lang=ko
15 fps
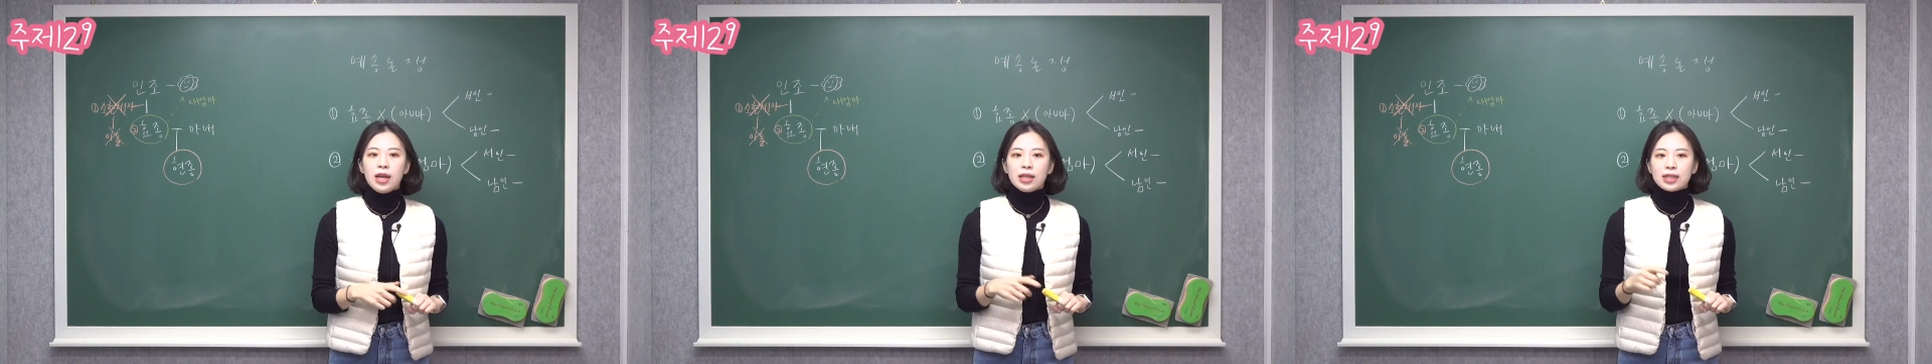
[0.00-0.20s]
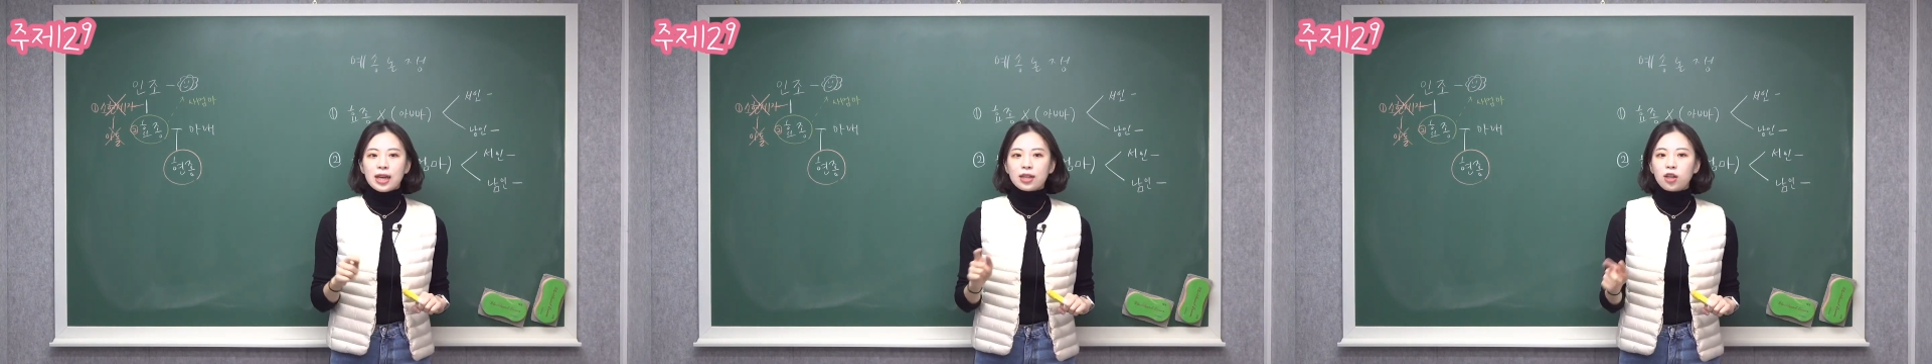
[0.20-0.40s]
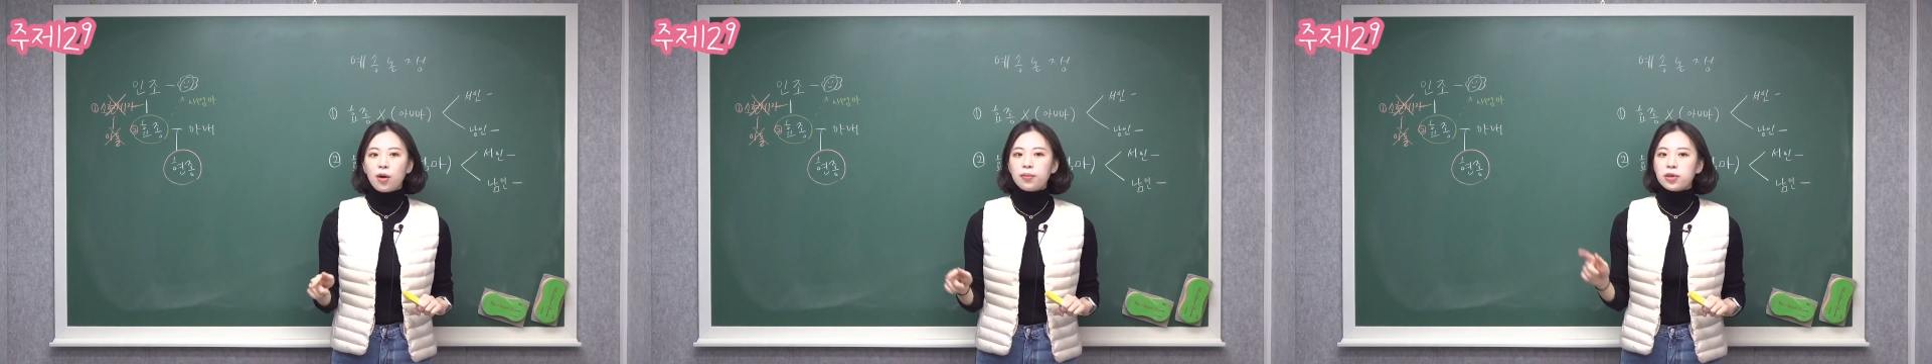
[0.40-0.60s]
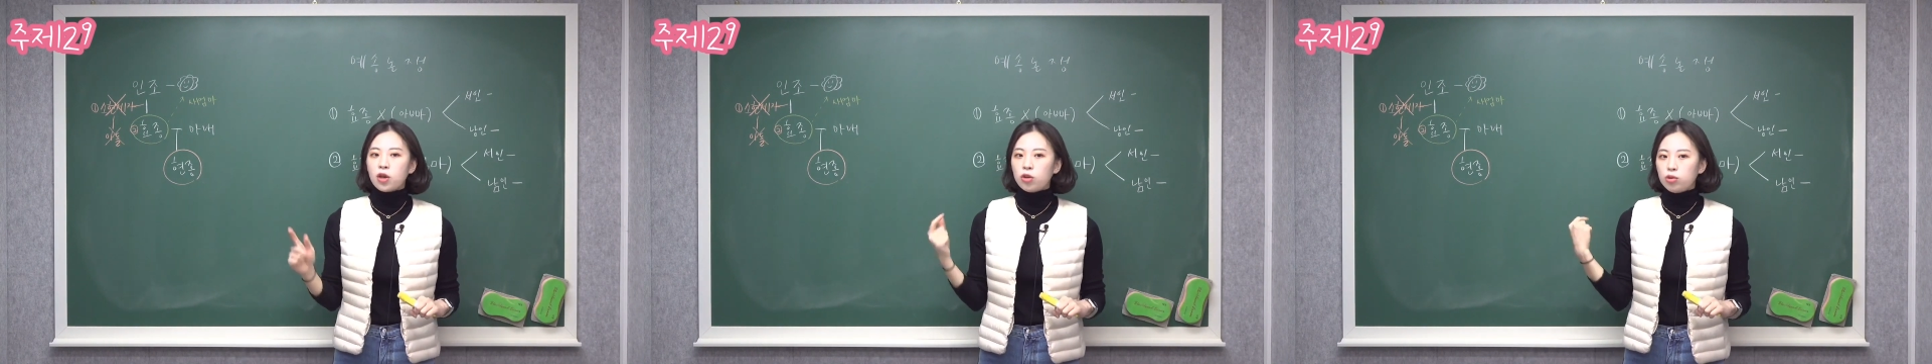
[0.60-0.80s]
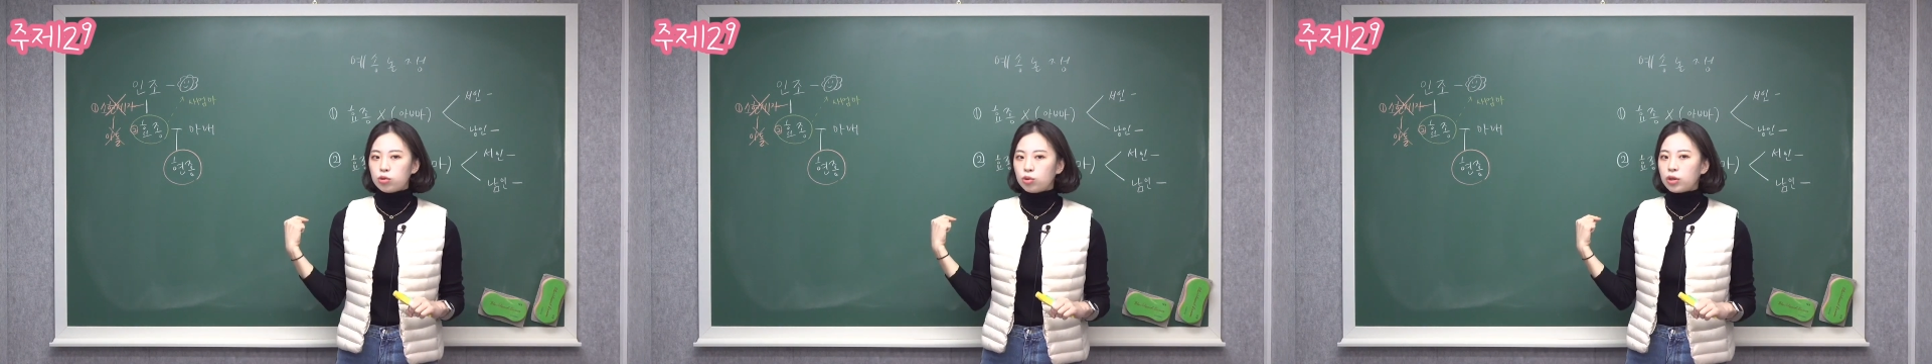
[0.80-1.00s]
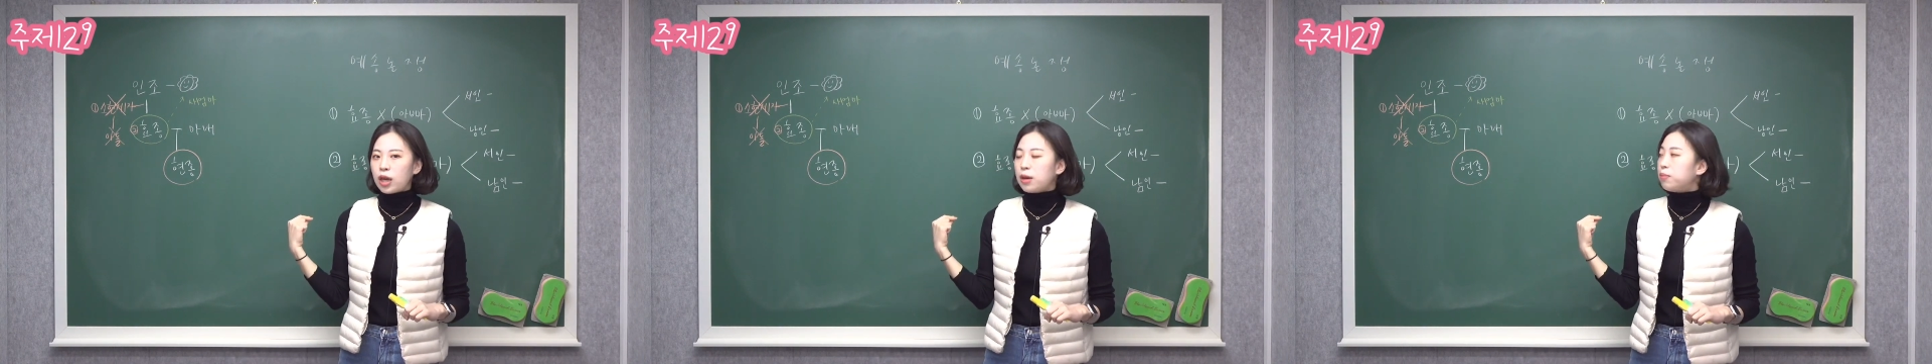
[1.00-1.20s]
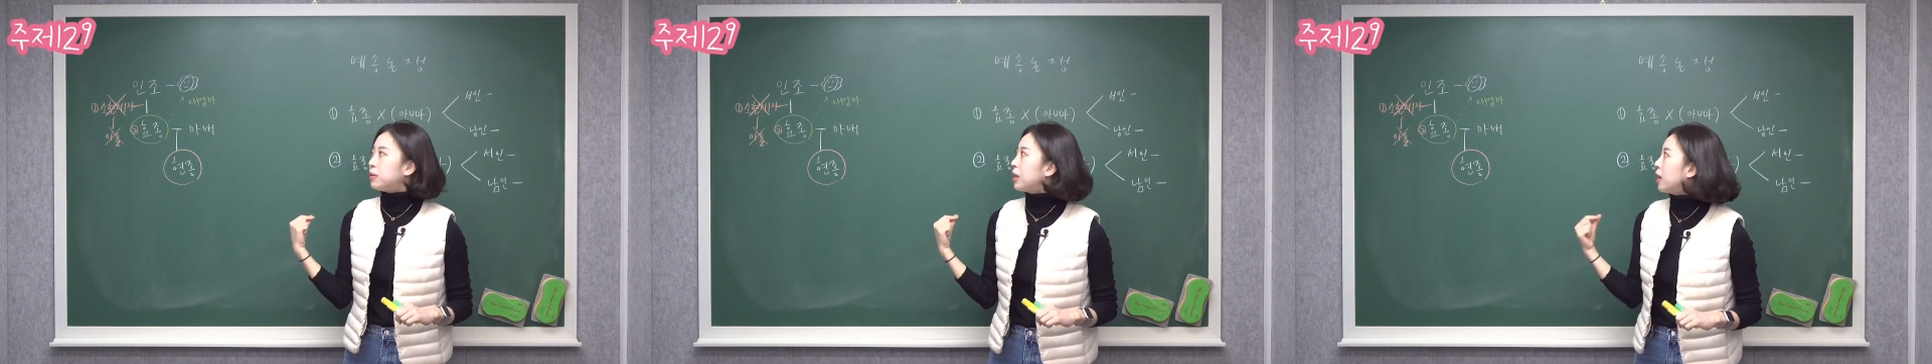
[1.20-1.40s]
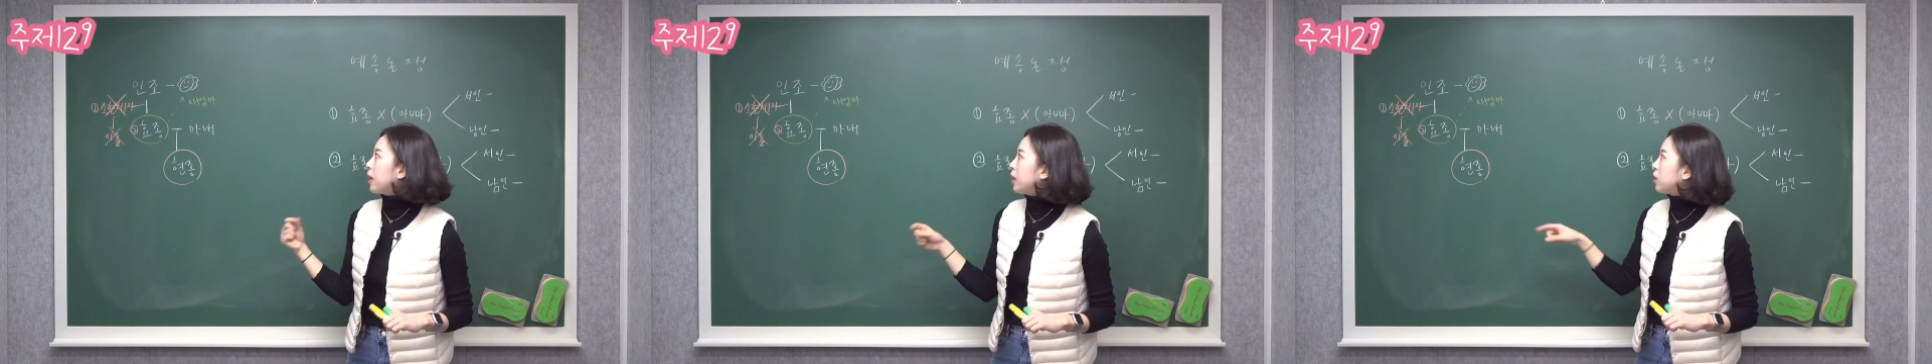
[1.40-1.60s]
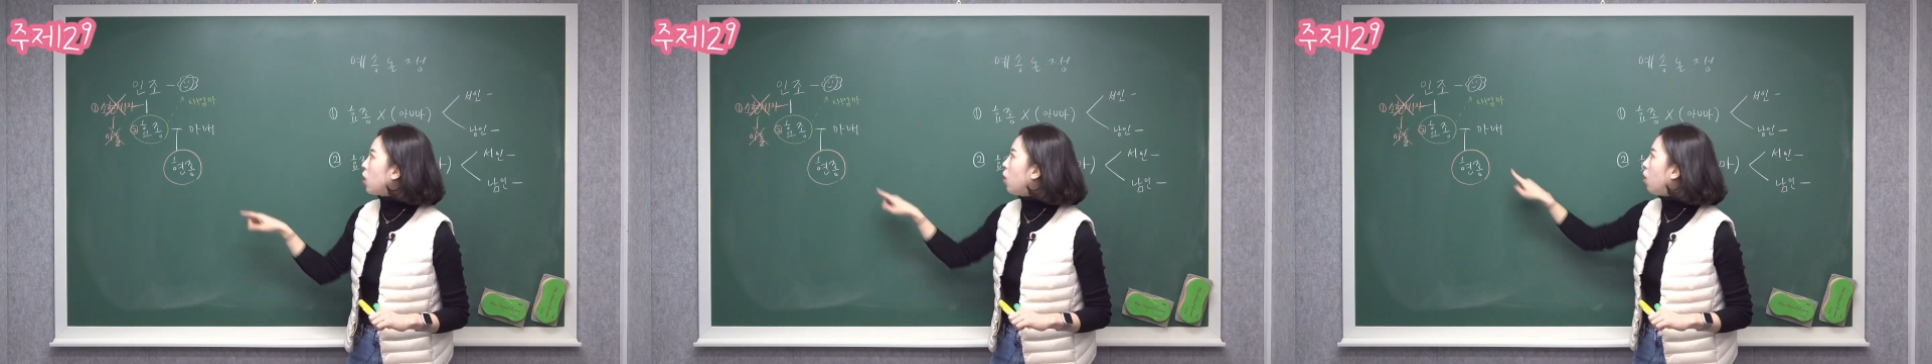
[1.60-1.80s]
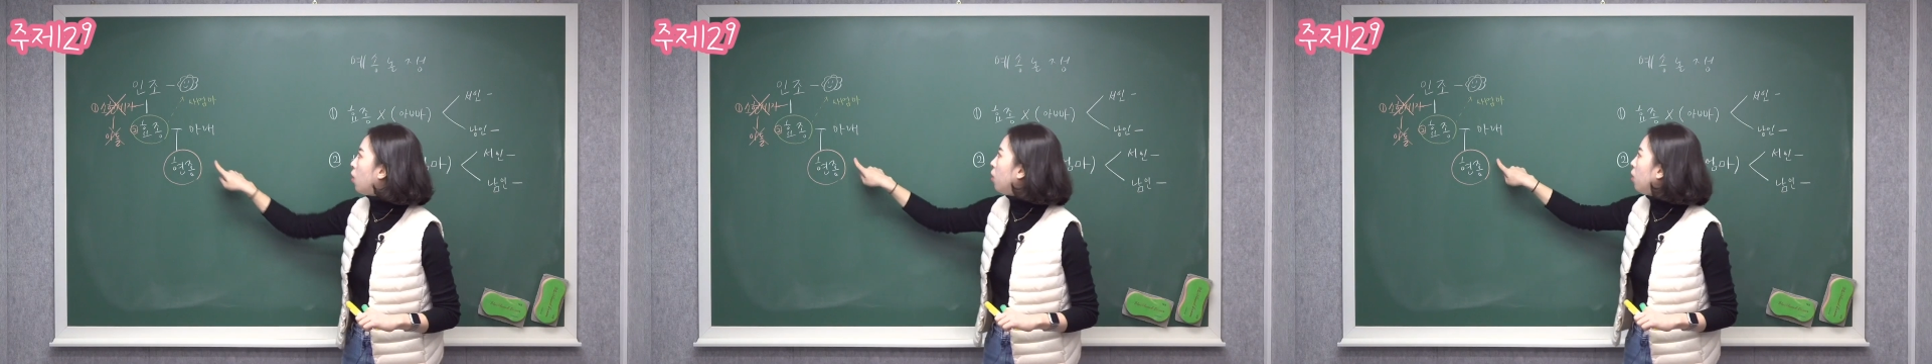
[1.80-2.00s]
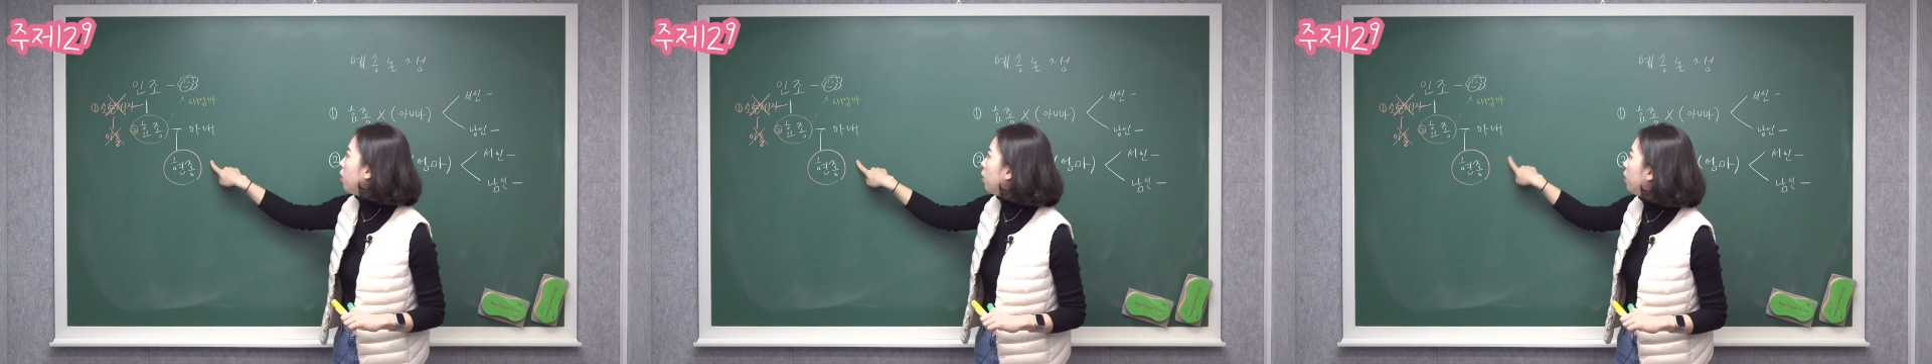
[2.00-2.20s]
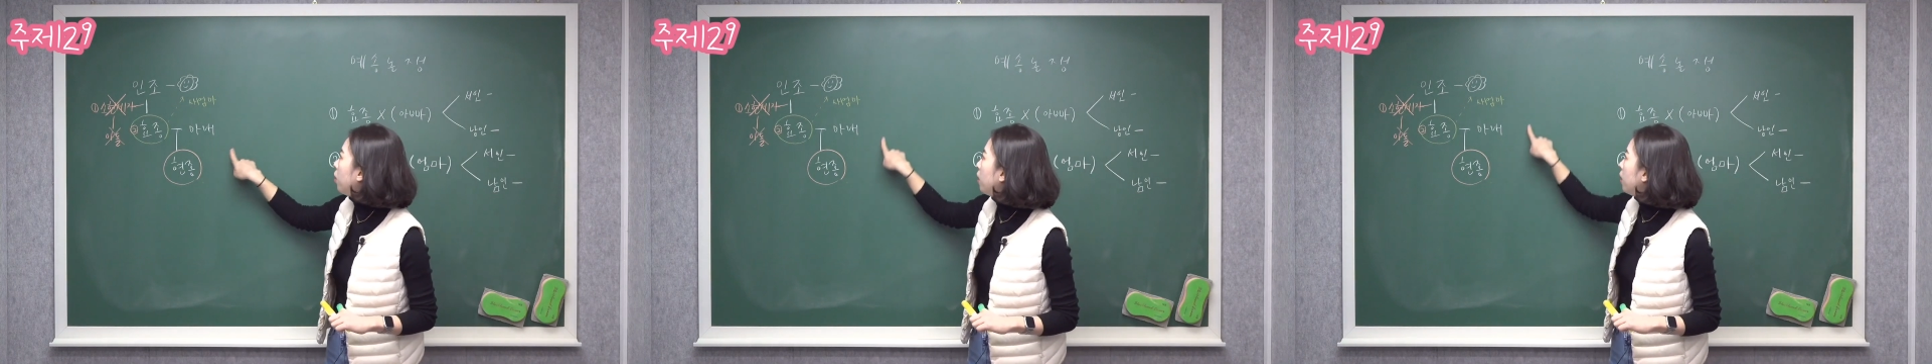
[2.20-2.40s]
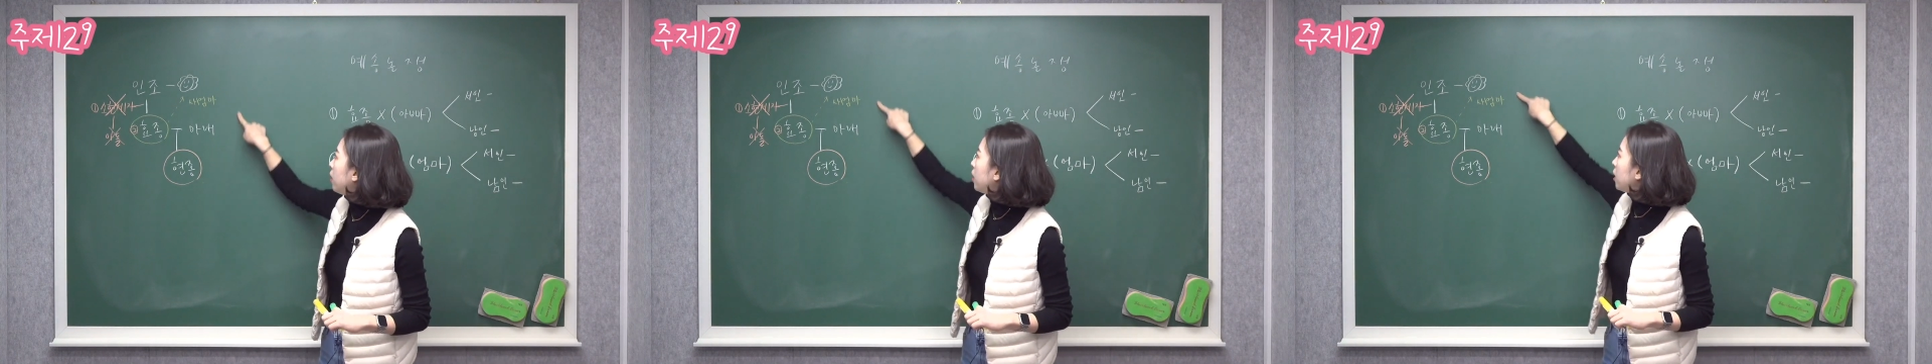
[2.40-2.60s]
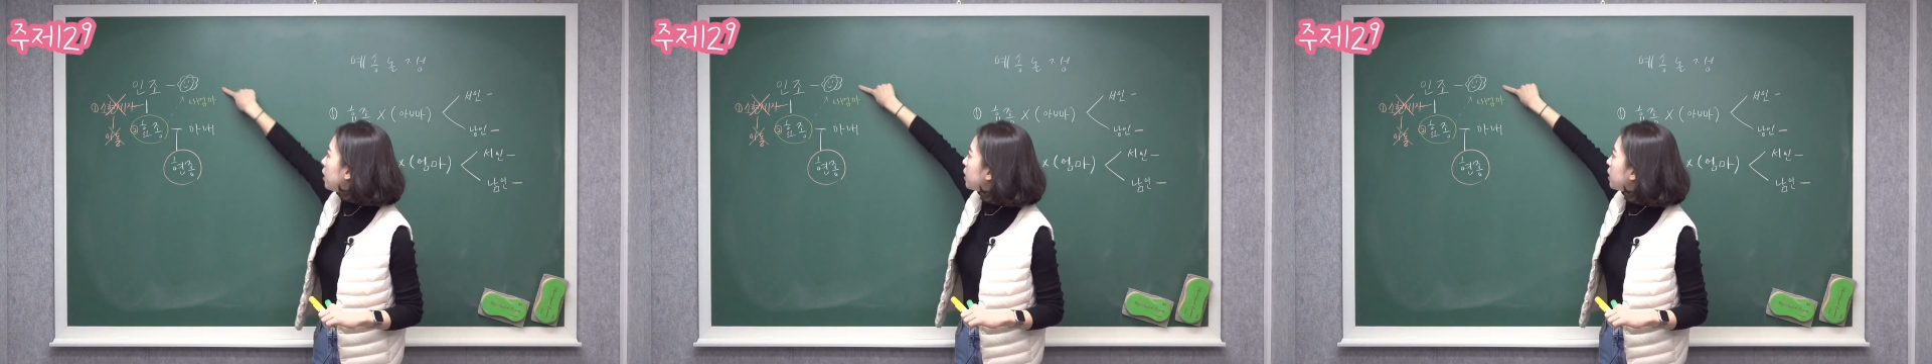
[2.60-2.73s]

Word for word: 자, 그럼 현종의 입장에서 이